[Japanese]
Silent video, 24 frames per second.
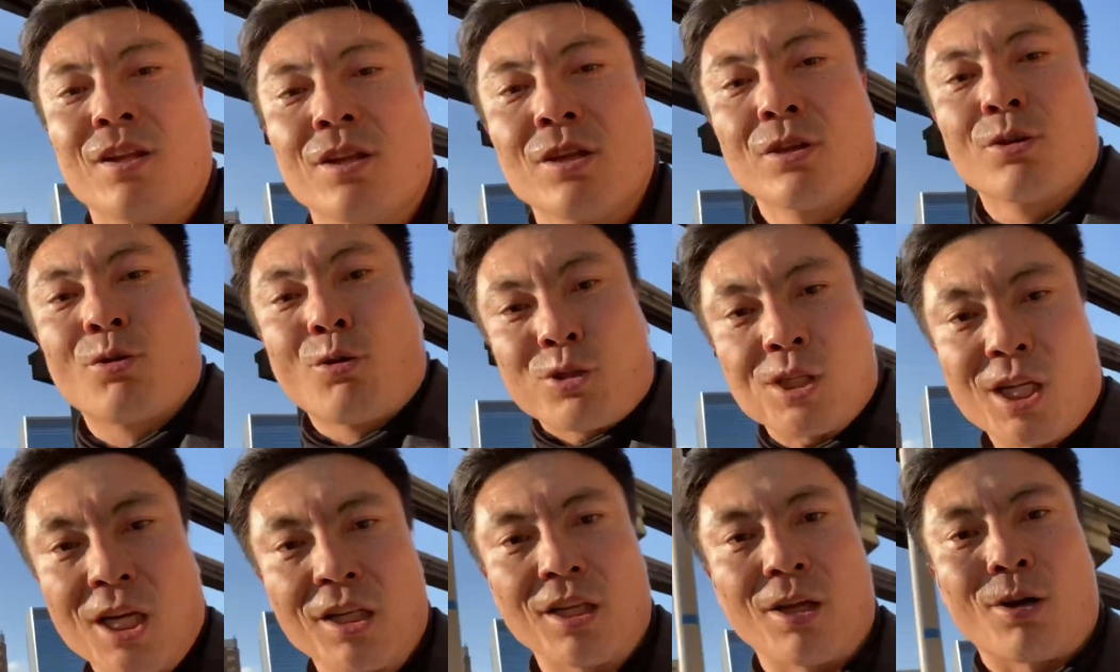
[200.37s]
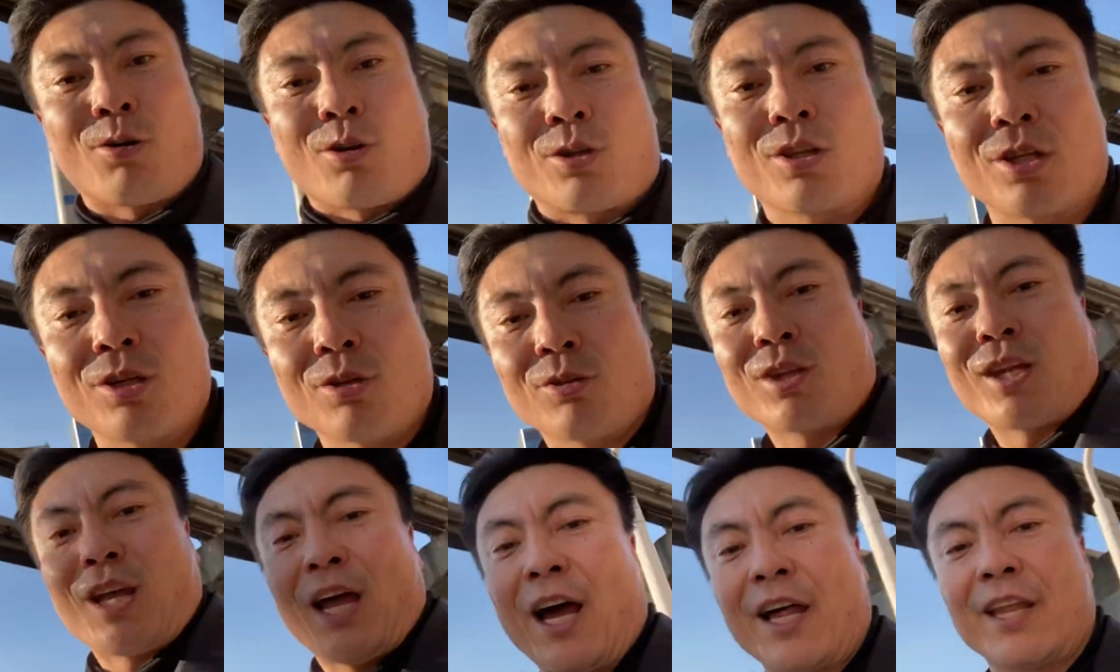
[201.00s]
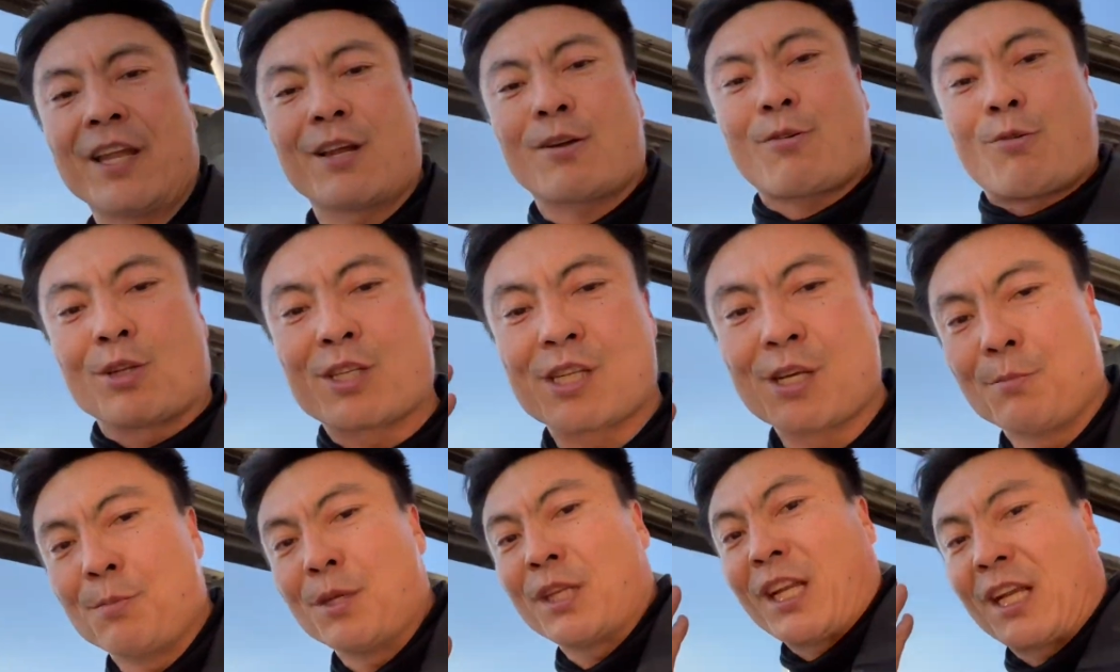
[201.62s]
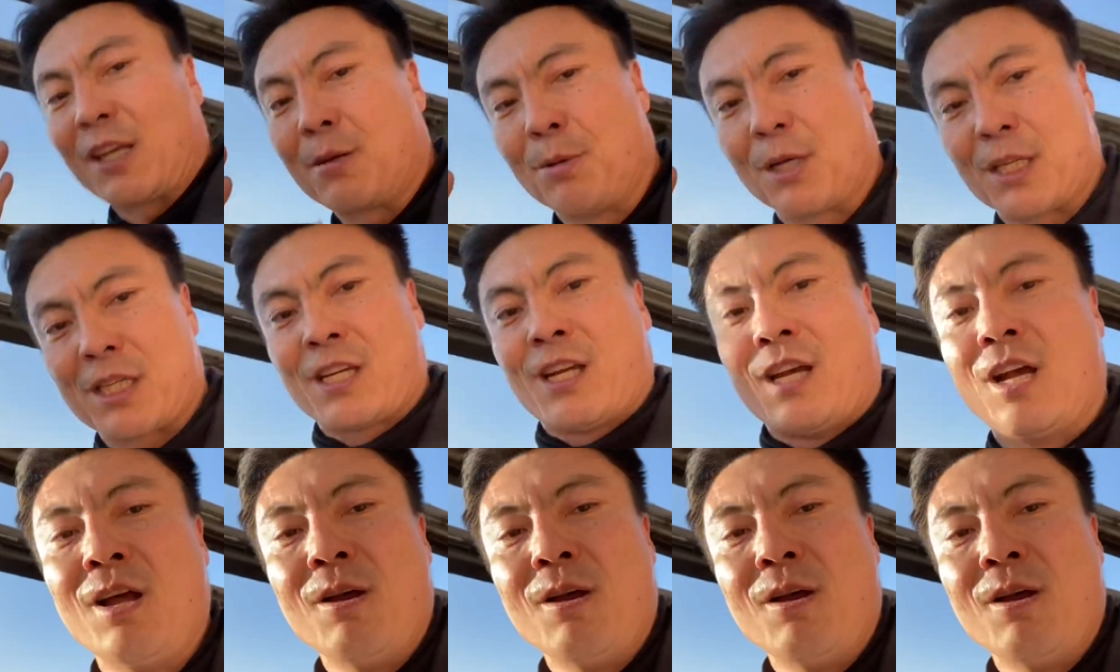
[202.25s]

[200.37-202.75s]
どうしたんだろうって言ってはな、こっち見てきます。